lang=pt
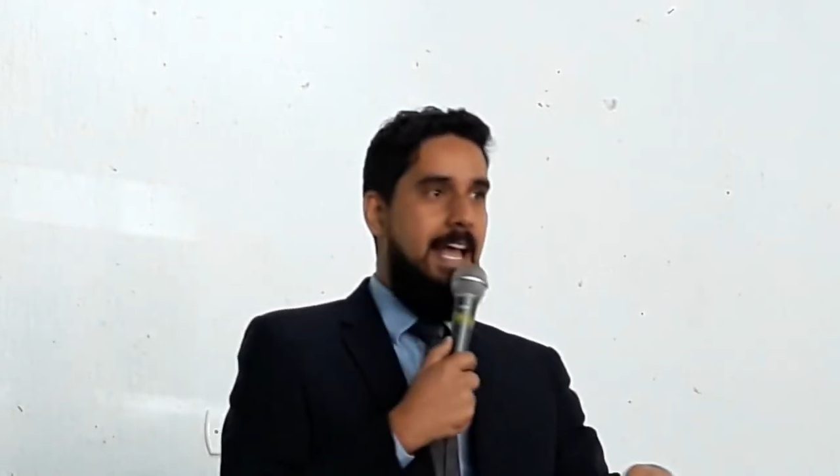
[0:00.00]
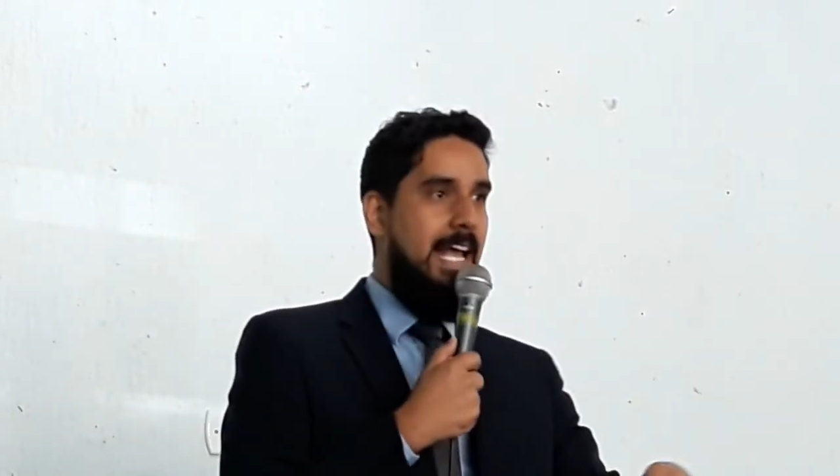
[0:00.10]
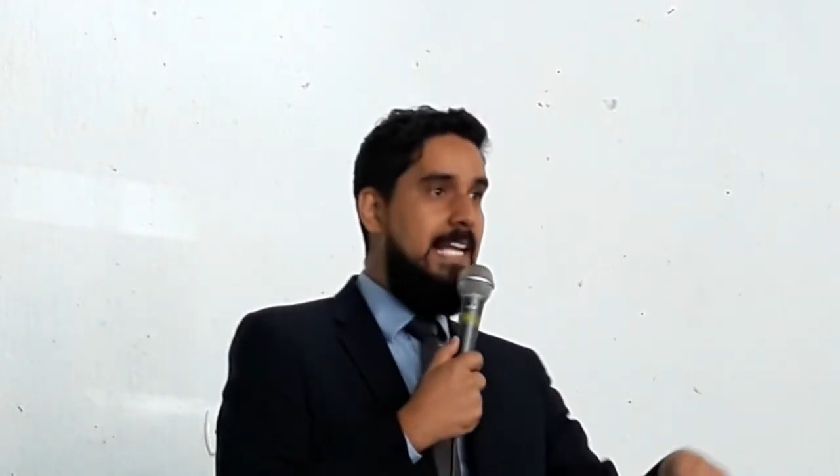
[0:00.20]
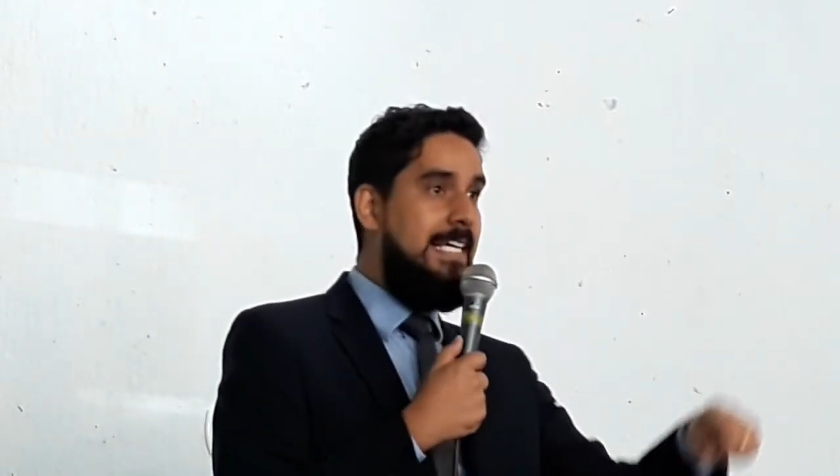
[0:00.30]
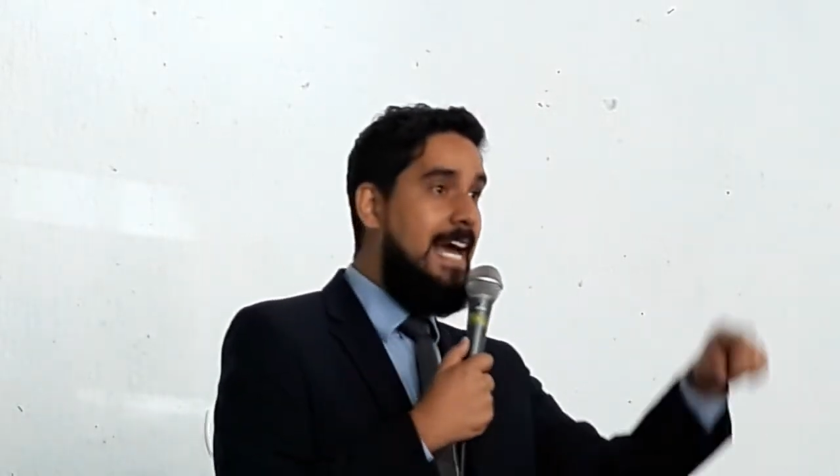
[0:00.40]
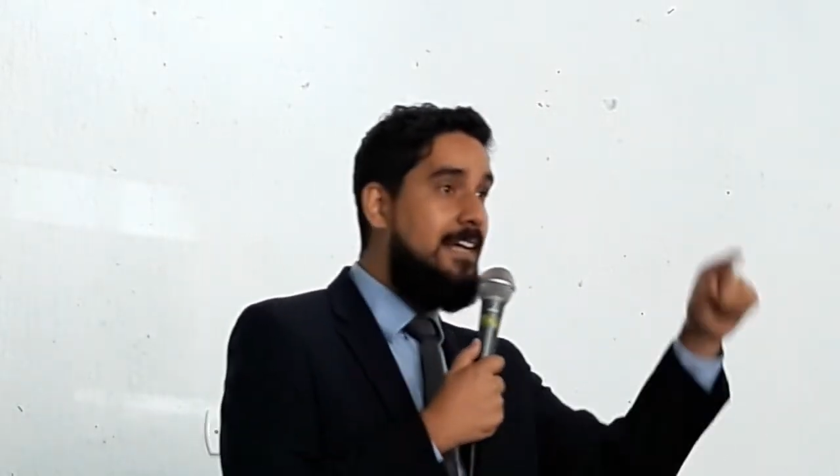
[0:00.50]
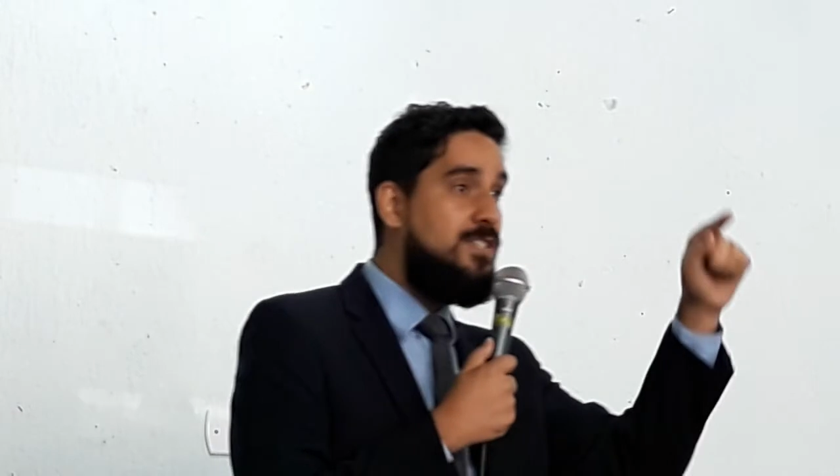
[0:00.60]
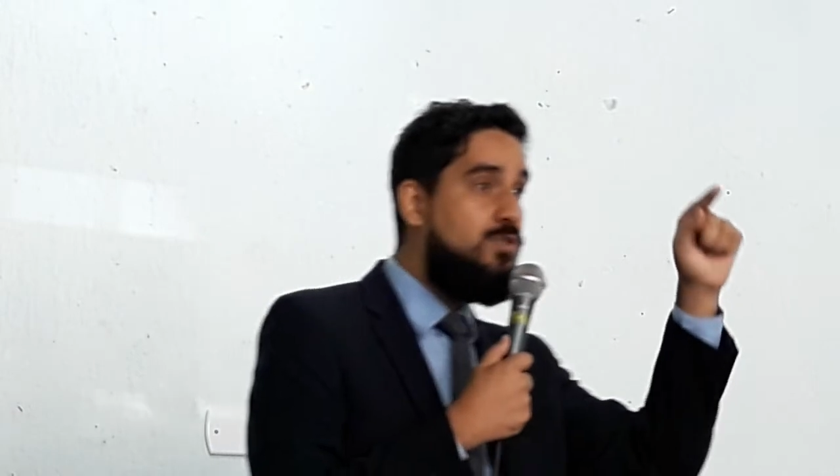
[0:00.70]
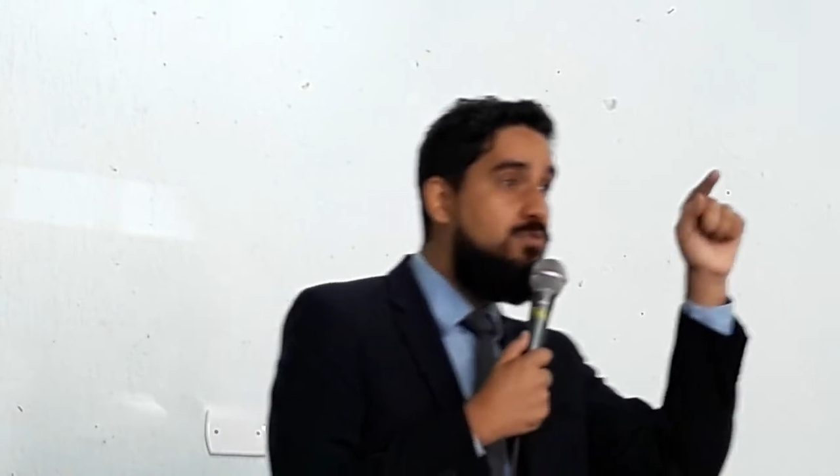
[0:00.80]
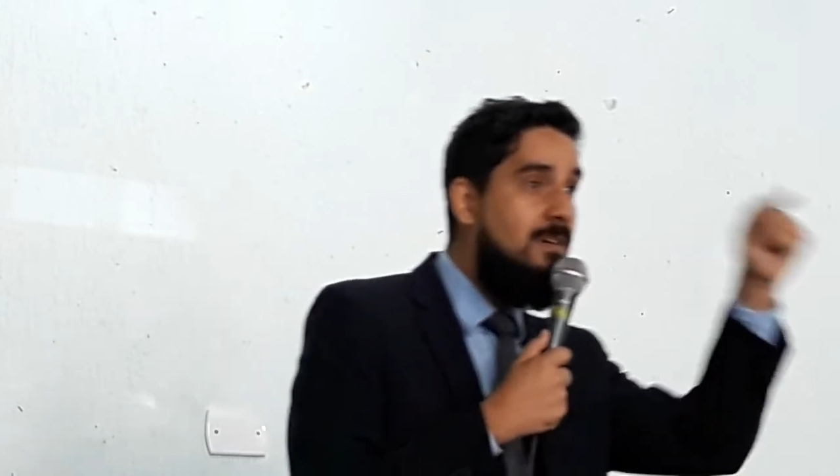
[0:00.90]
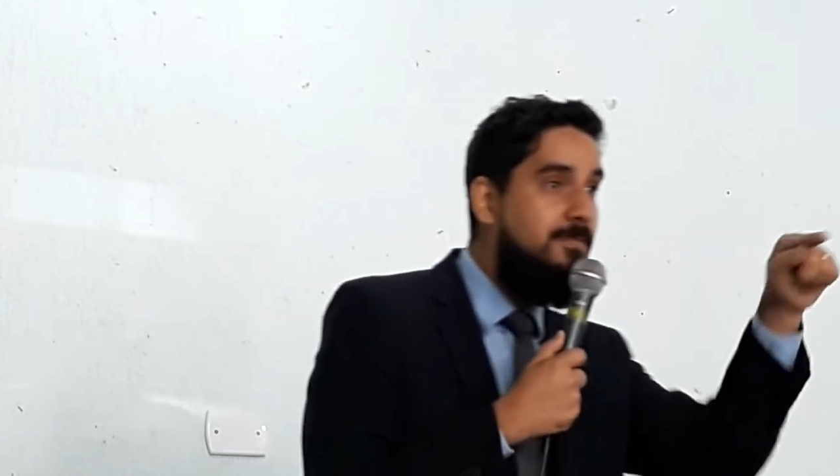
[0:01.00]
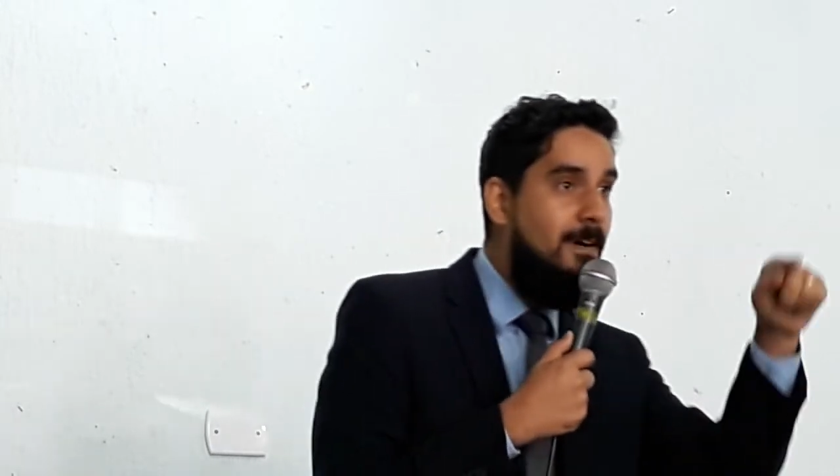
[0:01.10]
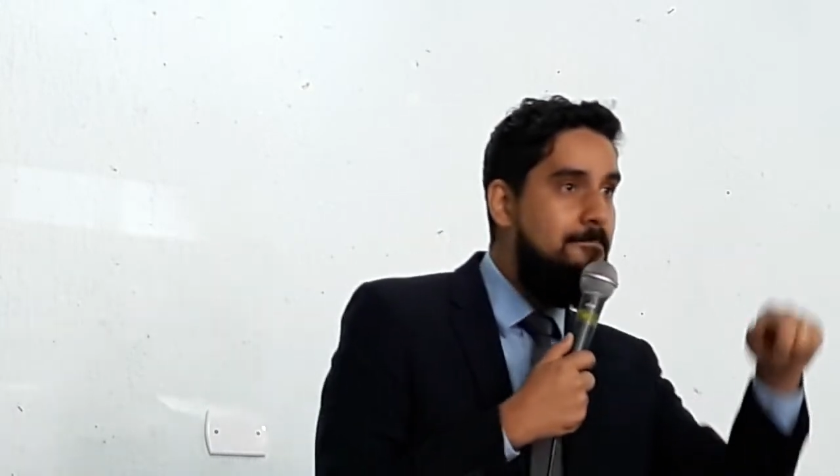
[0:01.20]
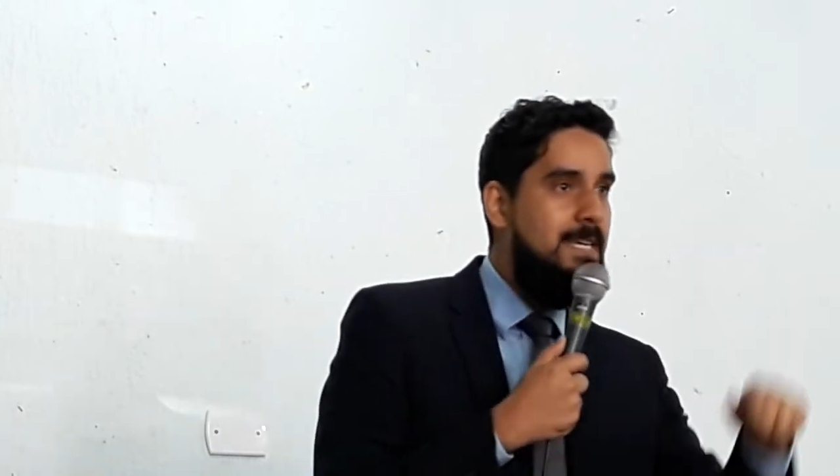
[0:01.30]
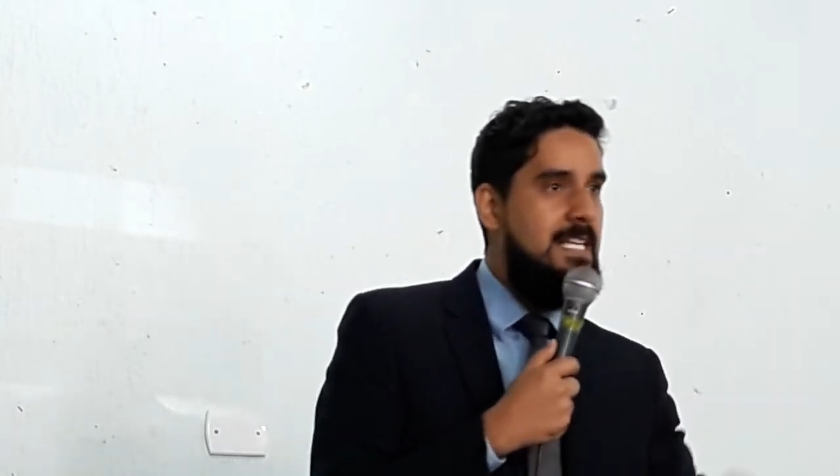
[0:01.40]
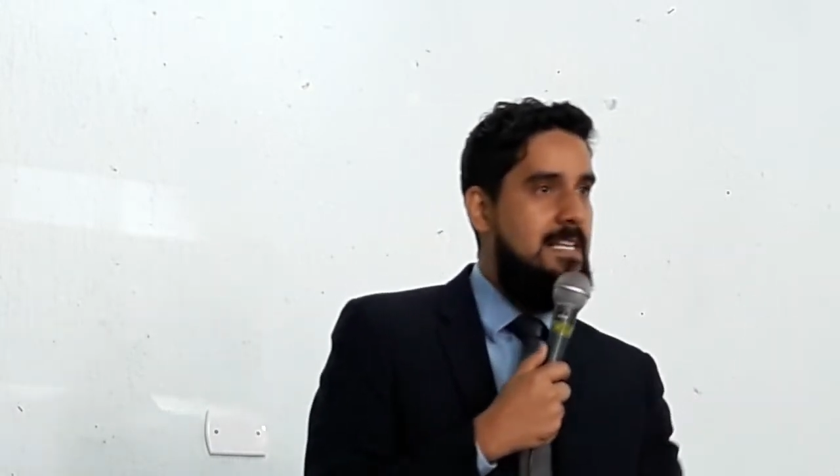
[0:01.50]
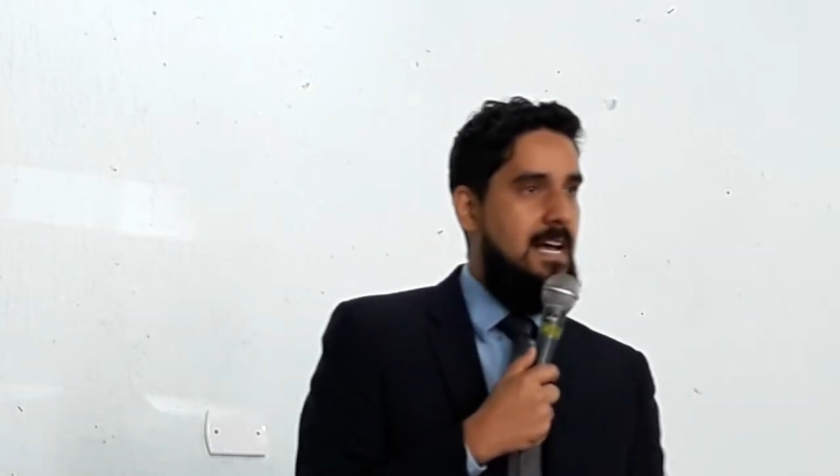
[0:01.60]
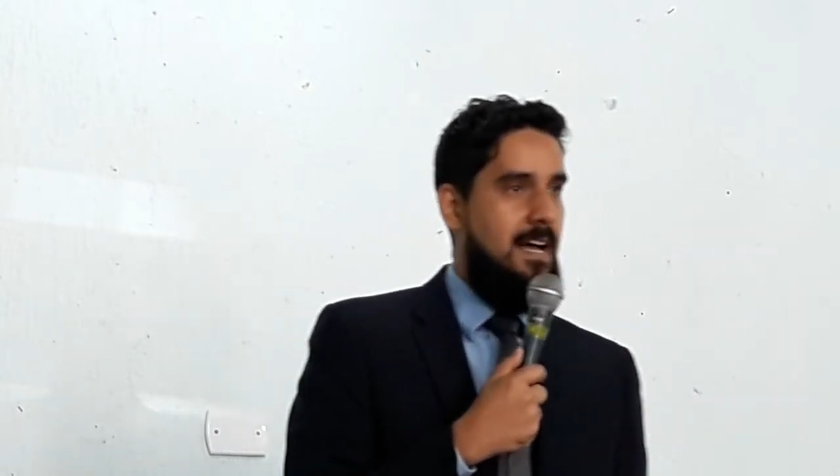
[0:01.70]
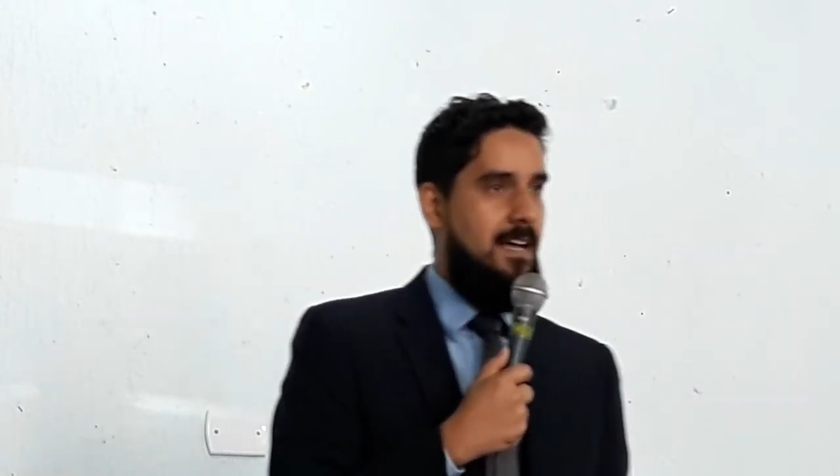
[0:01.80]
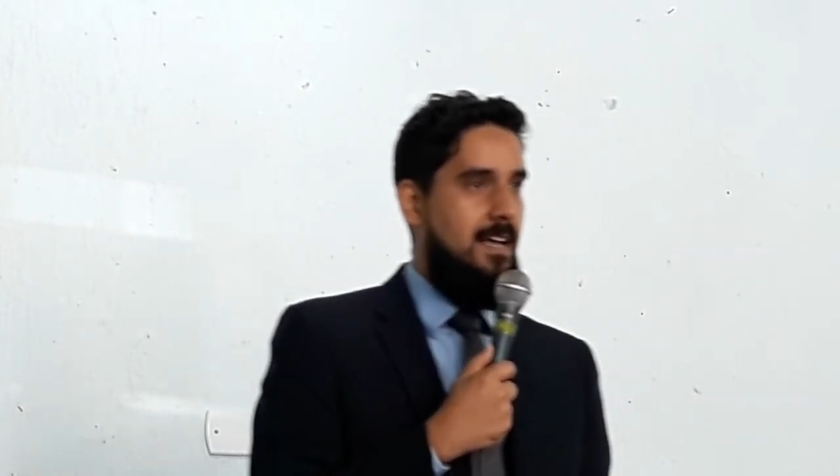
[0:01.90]
Ele quer a sua
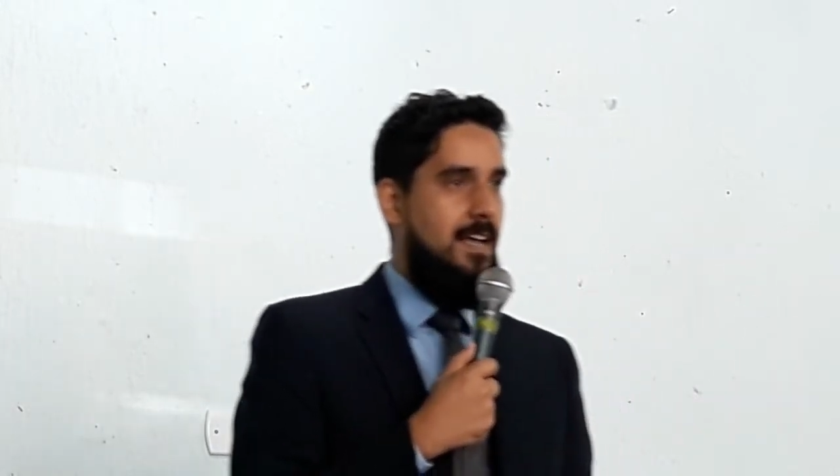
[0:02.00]
família.